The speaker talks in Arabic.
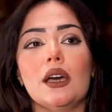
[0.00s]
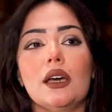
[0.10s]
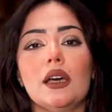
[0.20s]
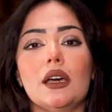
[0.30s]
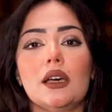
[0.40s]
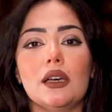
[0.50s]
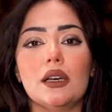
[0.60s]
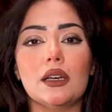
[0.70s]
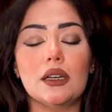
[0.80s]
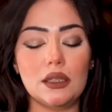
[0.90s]

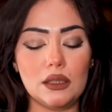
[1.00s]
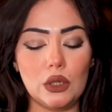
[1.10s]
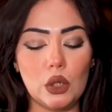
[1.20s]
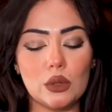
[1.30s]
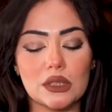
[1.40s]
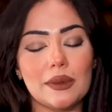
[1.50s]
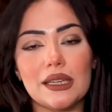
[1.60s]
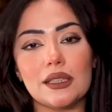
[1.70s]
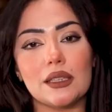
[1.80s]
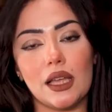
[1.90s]
آه هو
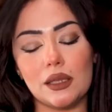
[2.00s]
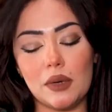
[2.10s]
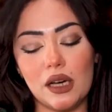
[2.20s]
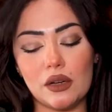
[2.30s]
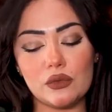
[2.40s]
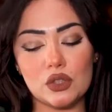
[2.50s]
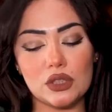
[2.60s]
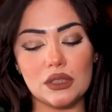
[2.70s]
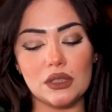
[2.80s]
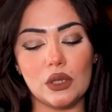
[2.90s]
طبعا انا
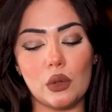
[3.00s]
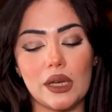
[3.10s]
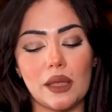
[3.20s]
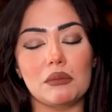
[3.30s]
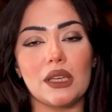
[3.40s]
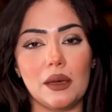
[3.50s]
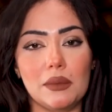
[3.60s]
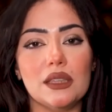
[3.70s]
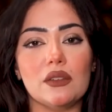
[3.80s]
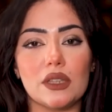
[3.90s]
معرفش هو كان
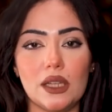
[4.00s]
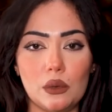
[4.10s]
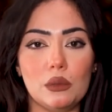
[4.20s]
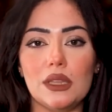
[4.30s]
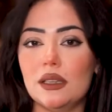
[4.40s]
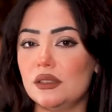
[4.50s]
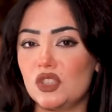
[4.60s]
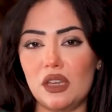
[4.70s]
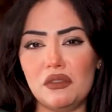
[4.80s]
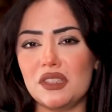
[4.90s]
بيعاملني في الاول
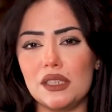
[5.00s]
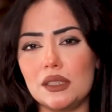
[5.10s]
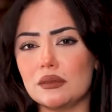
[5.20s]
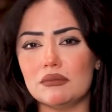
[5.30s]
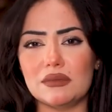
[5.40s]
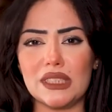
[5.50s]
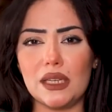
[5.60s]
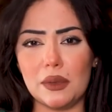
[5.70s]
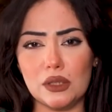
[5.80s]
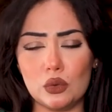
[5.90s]
شايفني
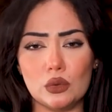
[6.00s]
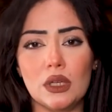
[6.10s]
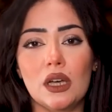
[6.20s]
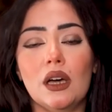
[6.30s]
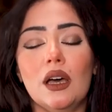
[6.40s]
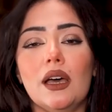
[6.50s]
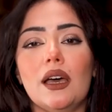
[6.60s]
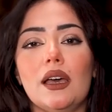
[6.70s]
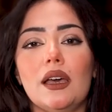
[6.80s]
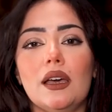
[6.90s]
زي بنته
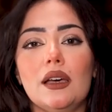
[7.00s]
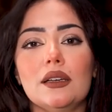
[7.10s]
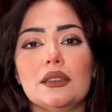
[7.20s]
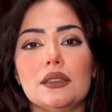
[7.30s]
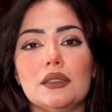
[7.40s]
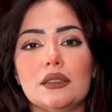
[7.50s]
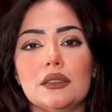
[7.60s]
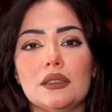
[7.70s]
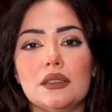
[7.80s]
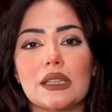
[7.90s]

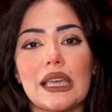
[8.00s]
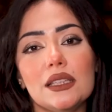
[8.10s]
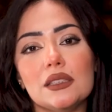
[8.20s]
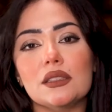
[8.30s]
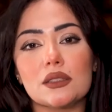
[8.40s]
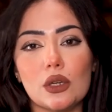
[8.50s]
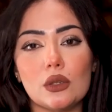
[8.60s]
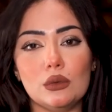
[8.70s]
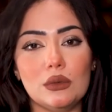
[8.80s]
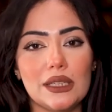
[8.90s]
آه، كانت
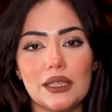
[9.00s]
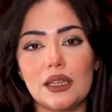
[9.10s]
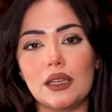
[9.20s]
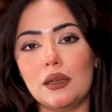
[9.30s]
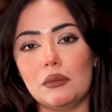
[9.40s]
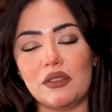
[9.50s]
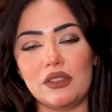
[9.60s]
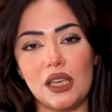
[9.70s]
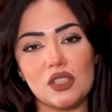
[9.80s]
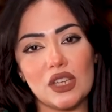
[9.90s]
نظراته ليا ما
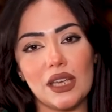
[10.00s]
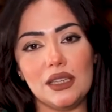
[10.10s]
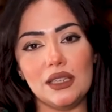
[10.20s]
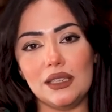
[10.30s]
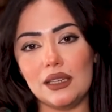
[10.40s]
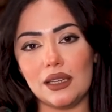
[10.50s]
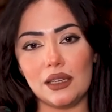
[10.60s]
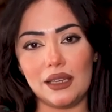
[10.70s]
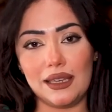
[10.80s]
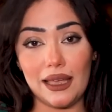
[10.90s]
فيهاش اي
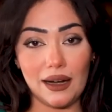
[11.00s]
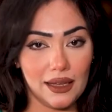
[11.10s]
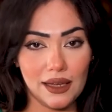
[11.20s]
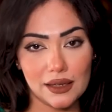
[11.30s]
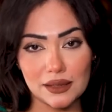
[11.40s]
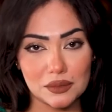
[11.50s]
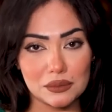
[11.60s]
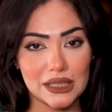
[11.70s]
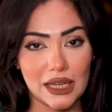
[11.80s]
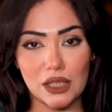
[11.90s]
جرح
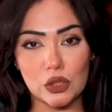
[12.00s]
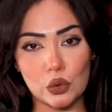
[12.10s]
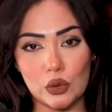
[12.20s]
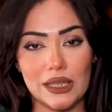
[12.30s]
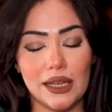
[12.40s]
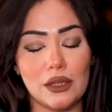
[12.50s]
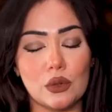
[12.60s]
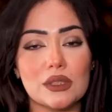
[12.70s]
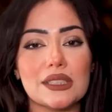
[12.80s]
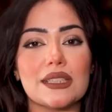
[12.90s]
من اي نوع
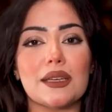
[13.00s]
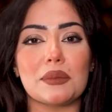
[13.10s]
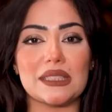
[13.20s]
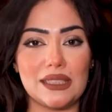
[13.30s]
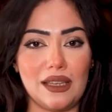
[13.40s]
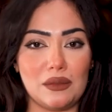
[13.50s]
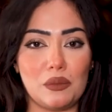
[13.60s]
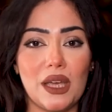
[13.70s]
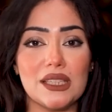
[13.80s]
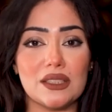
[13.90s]
لاي انثى بس
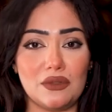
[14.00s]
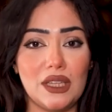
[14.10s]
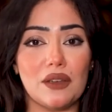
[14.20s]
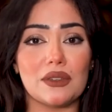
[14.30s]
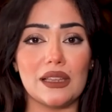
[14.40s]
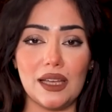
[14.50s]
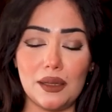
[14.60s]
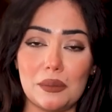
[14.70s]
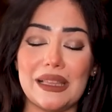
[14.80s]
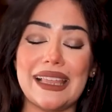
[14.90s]
كانت بحس فيها في
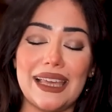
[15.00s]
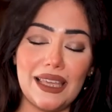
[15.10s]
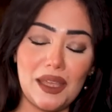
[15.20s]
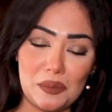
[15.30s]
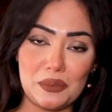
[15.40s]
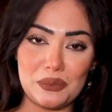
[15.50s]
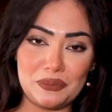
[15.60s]
بالاعجاب